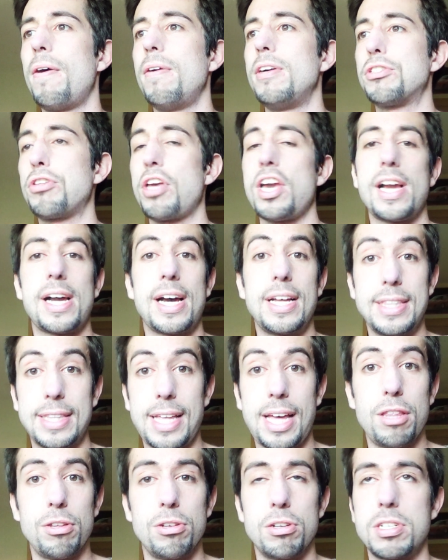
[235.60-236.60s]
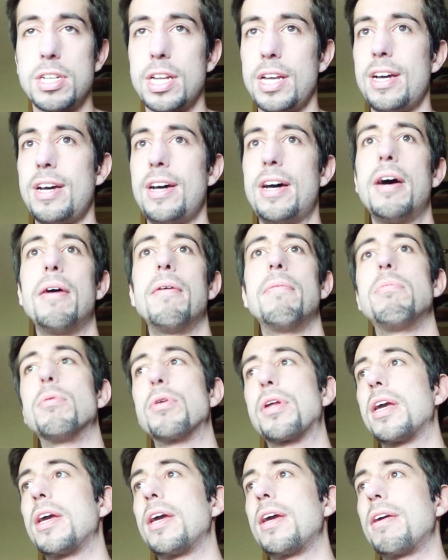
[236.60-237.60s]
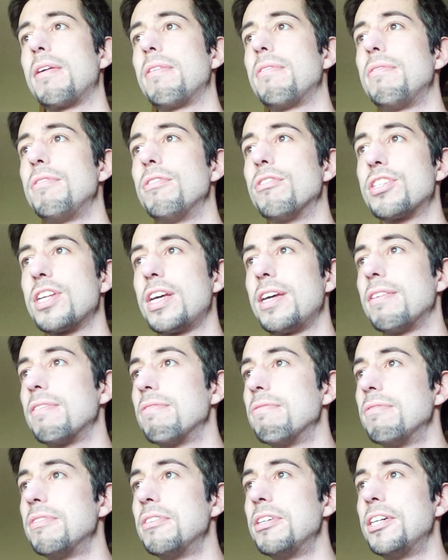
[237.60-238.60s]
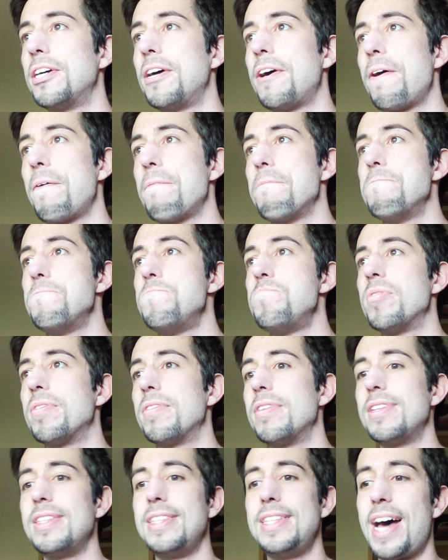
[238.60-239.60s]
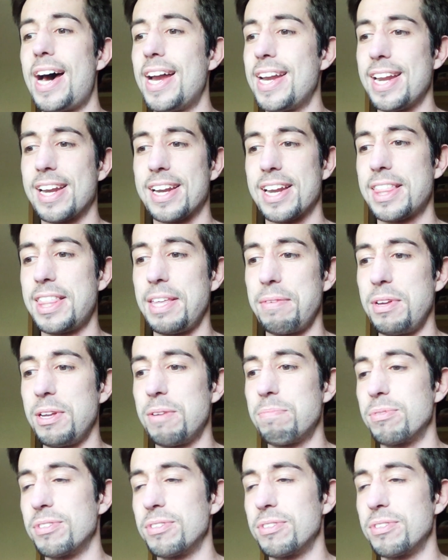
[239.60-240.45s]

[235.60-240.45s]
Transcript: estoy encantado, o sea, porque, no sé, dar y recibir,